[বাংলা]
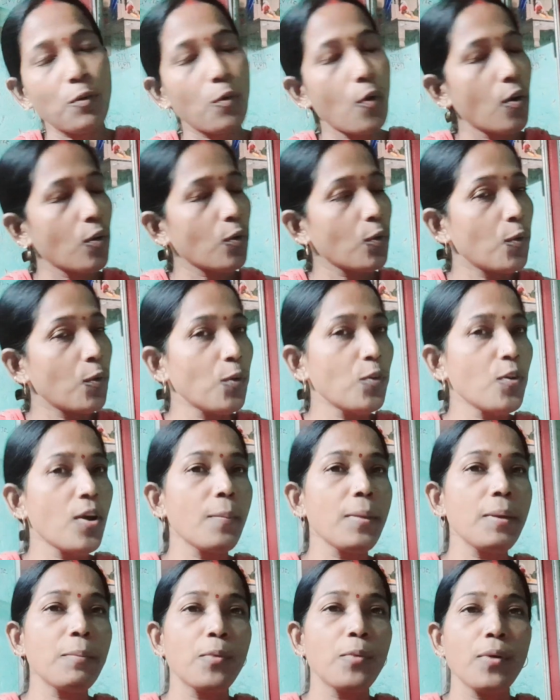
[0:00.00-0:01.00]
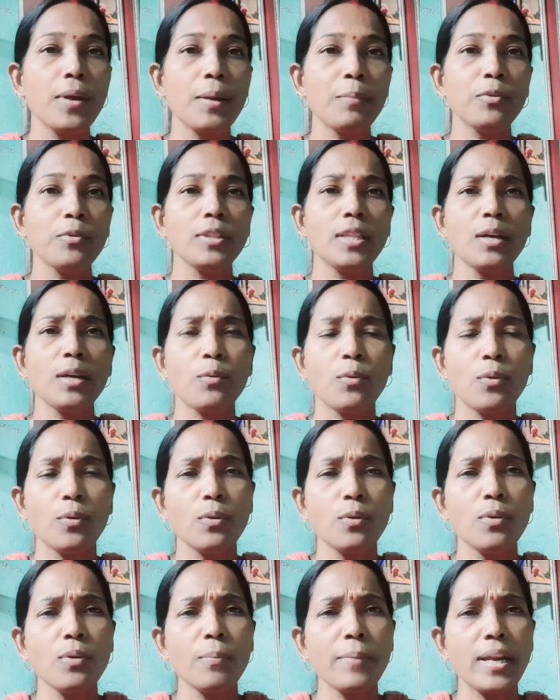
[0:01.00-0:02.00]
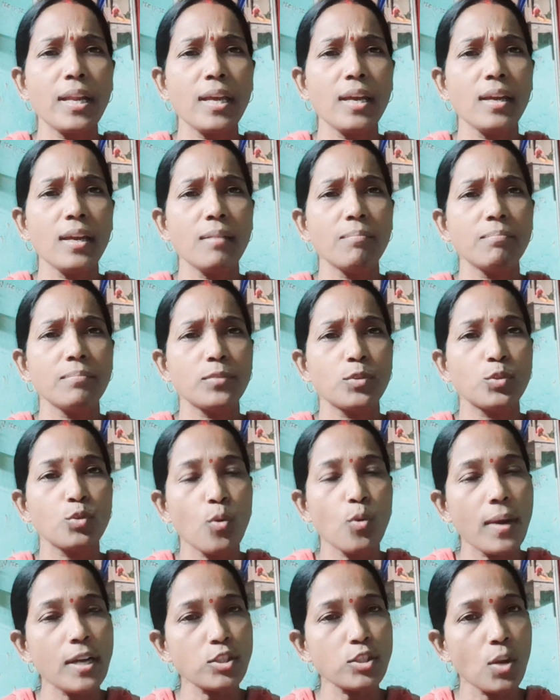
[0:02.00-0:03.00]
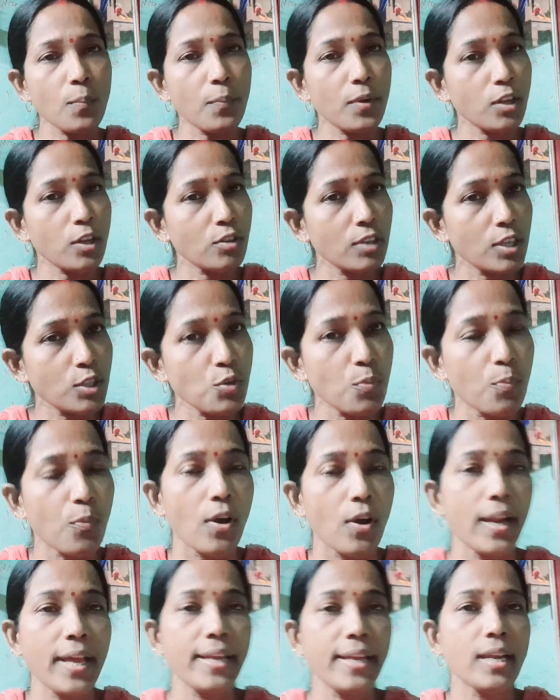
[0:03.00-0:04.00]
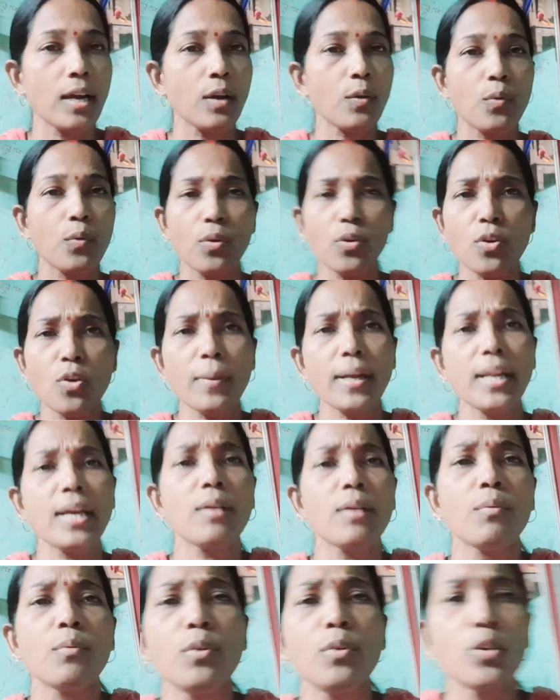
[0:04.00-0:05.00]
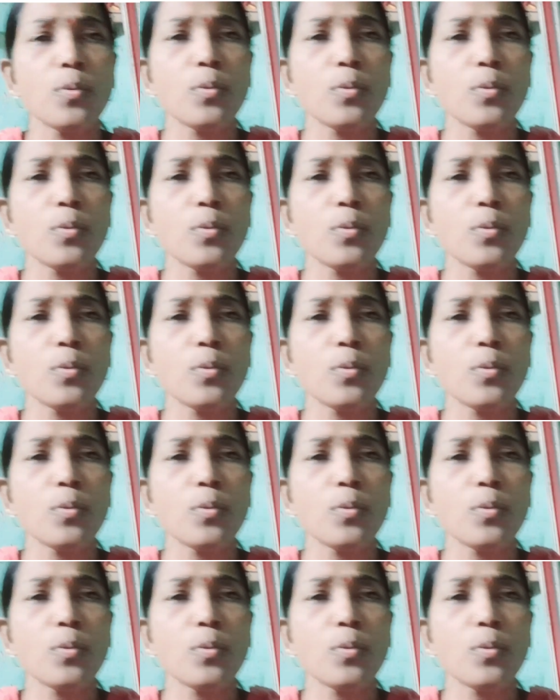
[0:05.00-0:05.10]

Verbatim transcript: কখনো আমি মোয়ের মধ্যে কোনো মানে তোমার সম্পর্কে তো কিছু বলেই না কোনো মানে উল্টো